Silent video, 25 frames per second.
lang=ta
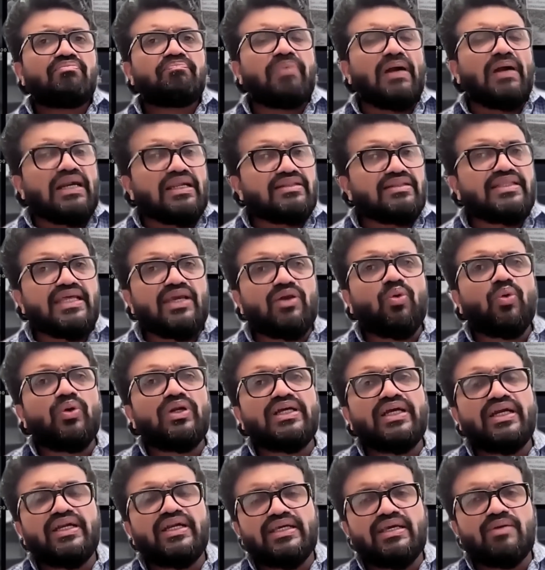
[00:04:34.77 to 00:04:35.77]
பணத்தை
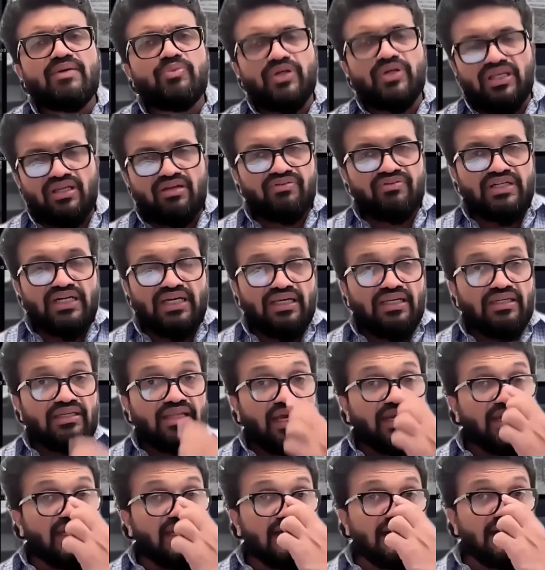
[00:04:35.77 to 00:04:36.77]
கொள்ளையடிக்க முயன்ற வேளையில்
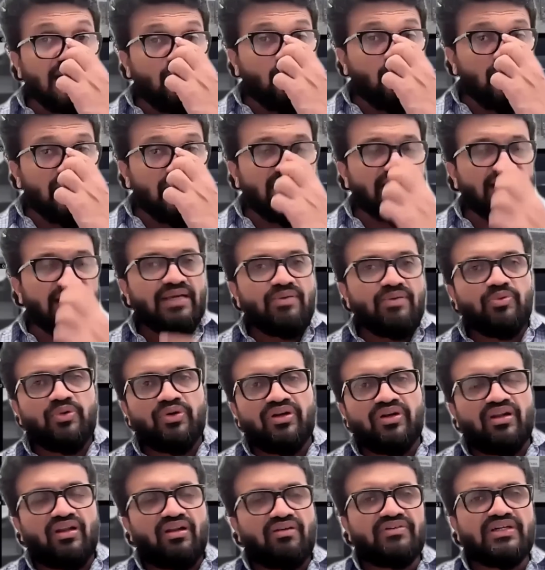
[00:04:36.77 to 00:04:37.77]
நகைகளை கொள்ளையடிக்க
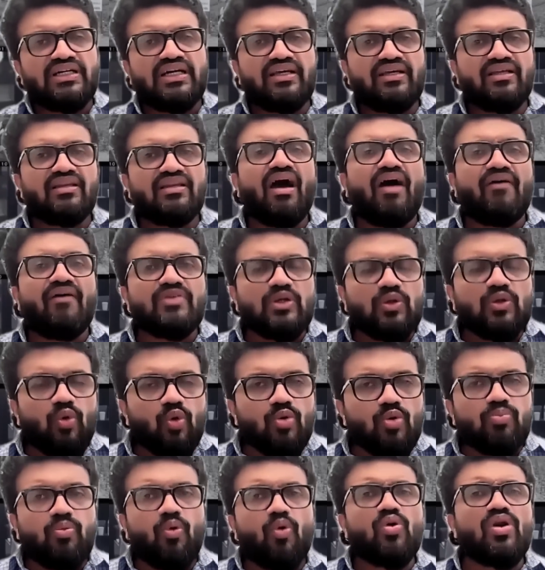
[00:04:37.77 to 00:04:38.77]
முயன்ற வேளையில்
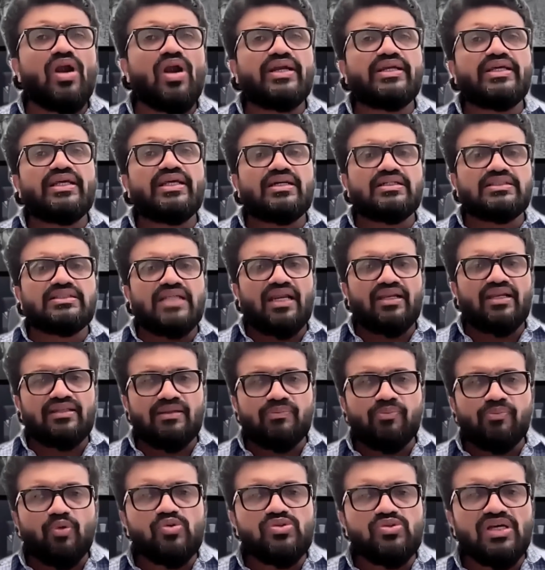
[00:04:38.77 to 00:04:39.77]
அவர்களோடு போராடி இருக்கின்றார்
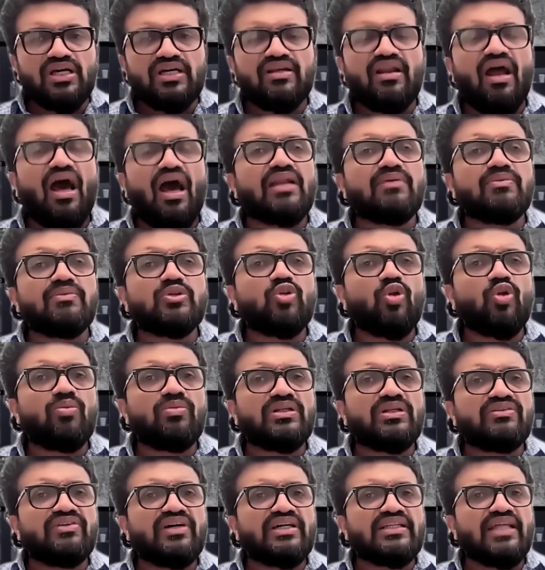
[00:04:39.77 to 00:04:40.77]
இந்த பூசகர்
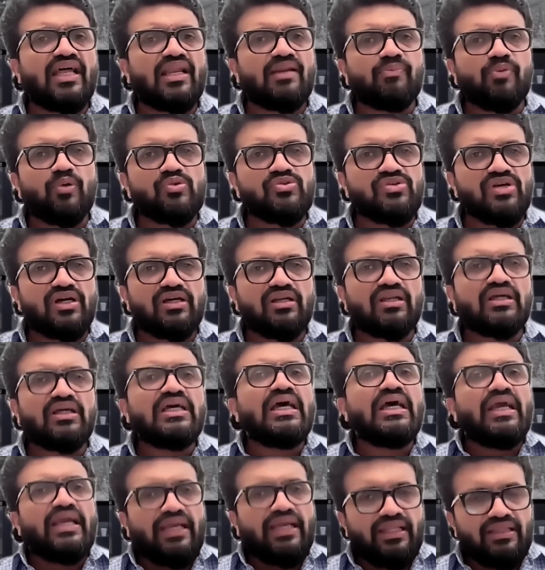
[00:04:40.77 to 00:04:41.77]
அறுபத்தொன்பது வயதான பூசகர்
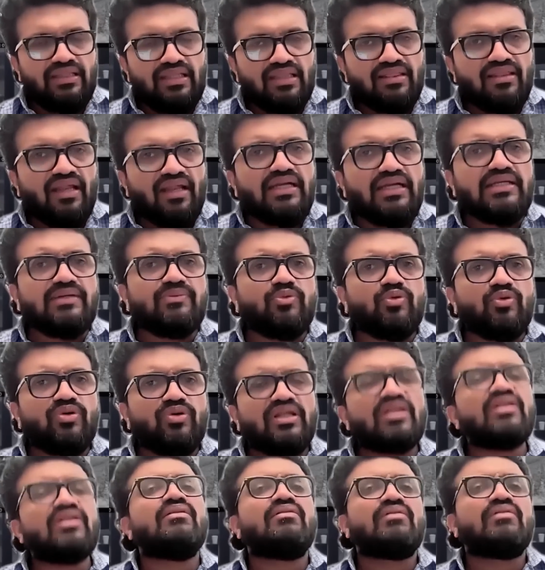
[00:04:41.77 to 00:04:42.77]
இந்த தள்ளு
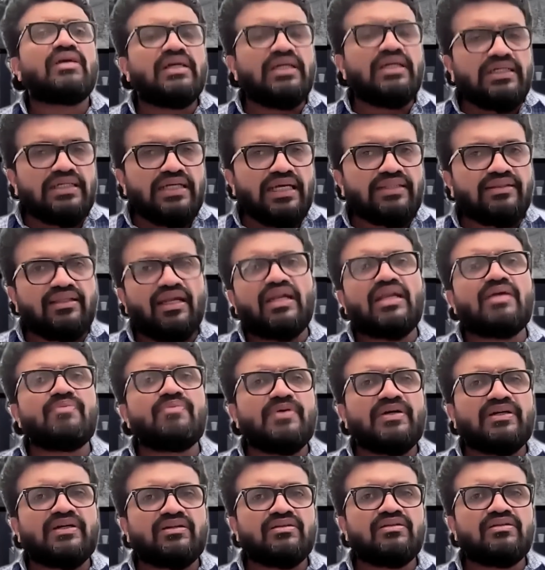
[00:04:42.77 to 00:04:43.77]
முள்ளில் கீழே
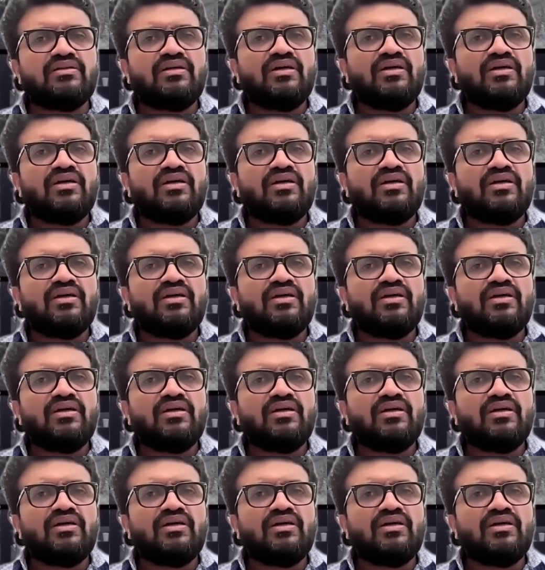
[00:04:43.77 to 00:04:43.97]
தள்ளப்பட்டு